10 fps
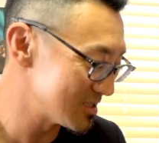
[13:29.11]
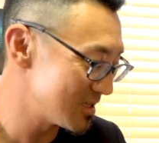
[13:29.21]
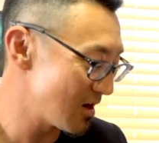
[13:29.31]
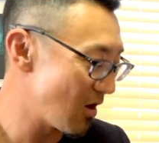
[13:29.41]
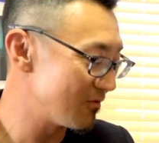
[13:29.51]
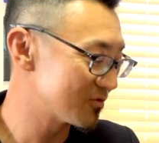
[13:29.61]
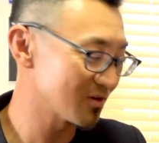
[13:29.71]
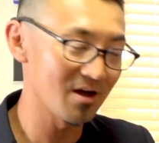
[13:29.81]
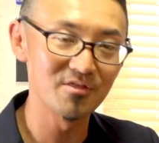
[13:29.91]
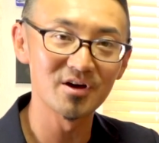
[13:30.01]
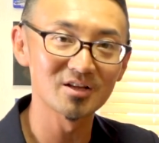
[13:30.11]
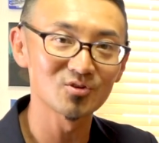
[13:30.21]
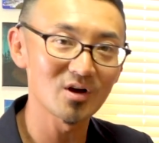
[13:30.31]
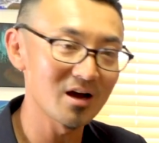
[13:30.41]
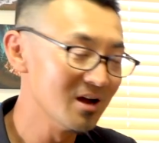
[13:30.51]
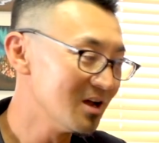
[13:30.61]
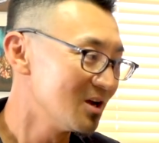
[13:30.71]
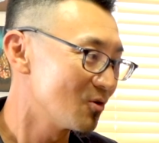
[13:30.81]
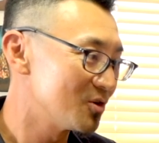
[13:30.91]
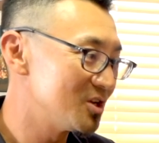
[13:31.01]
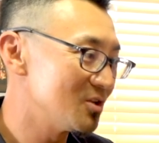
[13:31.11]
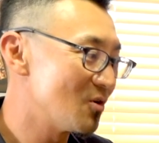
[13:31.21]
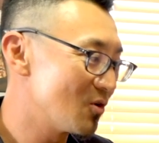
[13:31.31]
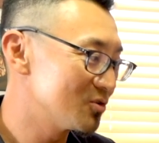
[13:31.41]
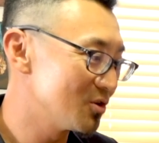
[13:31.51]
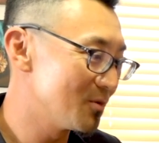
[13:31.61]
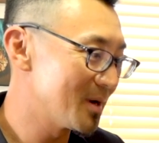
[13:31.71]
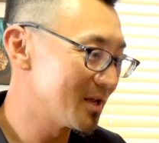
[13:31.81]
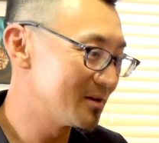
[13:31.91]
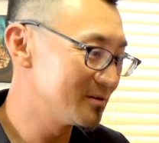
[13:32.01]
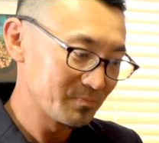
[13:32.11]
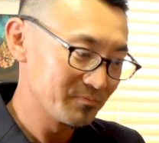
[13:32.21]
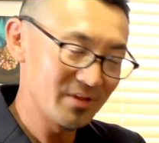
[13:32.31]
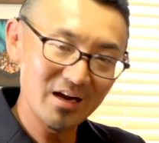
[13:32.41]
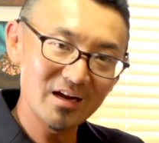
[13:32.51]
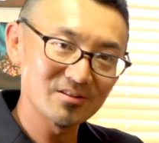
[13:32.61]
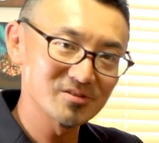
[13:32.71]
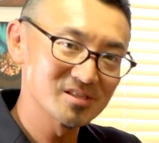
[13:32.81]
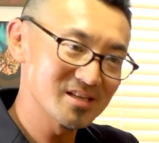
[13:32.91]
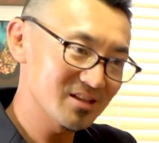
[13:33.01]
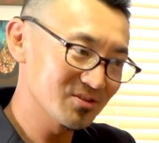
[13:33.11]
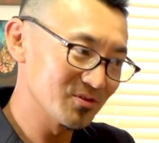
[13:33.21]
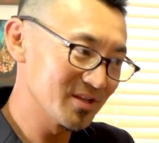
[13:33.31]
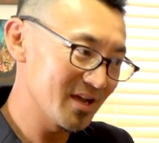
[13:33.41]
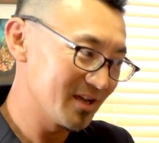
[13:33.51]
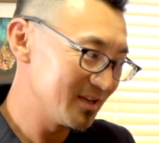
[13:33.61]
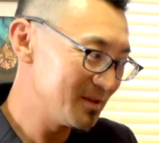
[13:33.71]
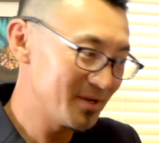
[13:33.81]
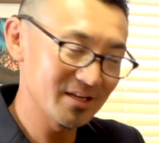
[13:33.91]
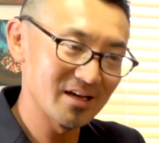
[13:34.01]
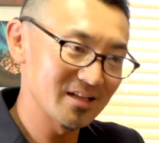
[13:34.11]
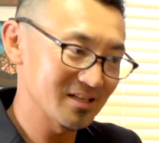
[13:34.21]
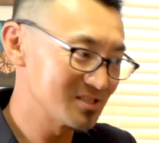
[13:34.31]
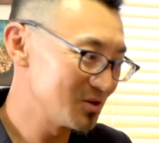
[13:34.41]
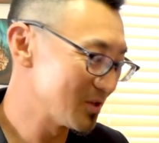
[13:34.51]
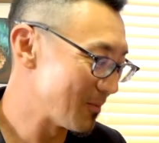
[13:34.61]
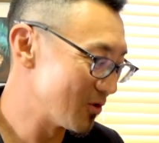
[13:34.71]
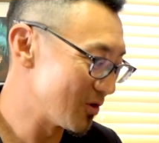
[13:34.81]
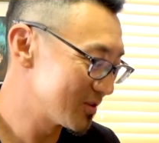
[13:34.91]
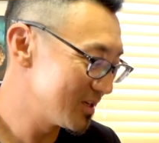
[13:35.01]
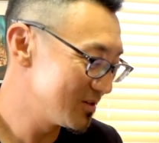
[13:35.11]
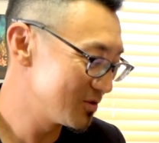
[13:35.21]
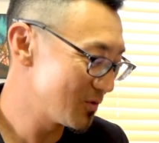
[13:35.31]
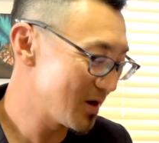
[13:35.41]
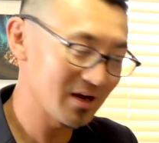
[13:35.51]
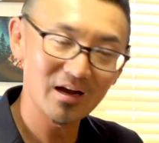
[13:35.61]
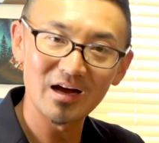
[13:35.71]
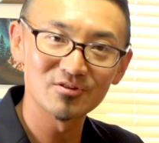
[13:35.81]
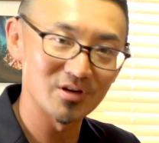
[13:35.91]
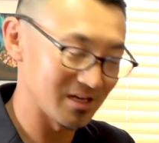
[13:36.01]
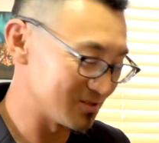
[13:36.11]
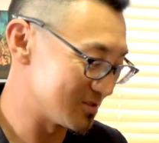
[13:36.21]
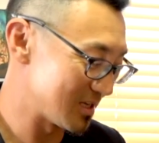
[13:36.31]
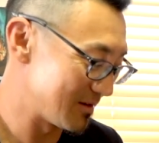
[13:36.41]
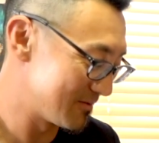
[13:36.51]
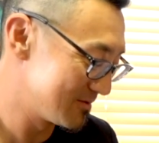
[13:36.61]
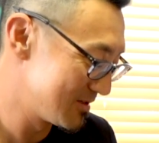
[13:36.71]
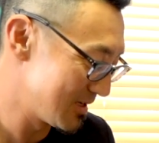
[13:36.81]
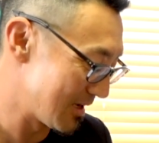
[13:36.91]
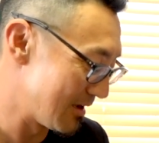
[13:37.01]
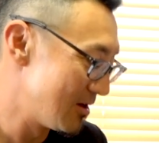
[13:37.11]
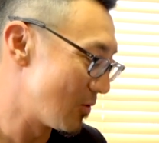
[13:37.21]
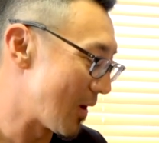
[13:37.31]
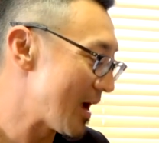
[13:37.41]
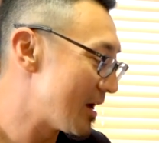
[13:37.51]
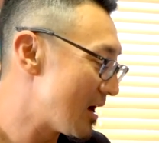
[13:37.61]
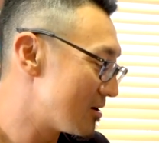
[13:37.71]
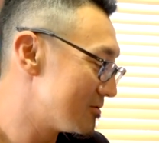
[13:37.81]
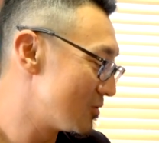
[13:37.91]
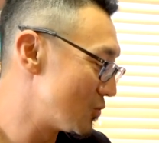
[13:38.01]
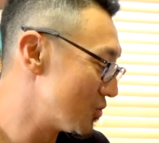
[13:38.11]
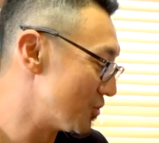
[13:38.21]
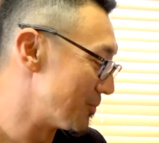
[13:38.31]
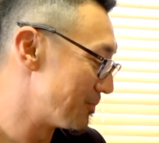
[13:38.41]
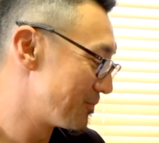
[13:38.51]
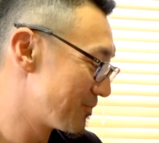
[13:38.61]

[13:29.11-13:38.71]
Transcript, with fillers: で of とか the とかこういう機能語と呼ばれる何かとセットで意味が成り立つようなものっていうのは軽く発音される、はい、right out of the womb。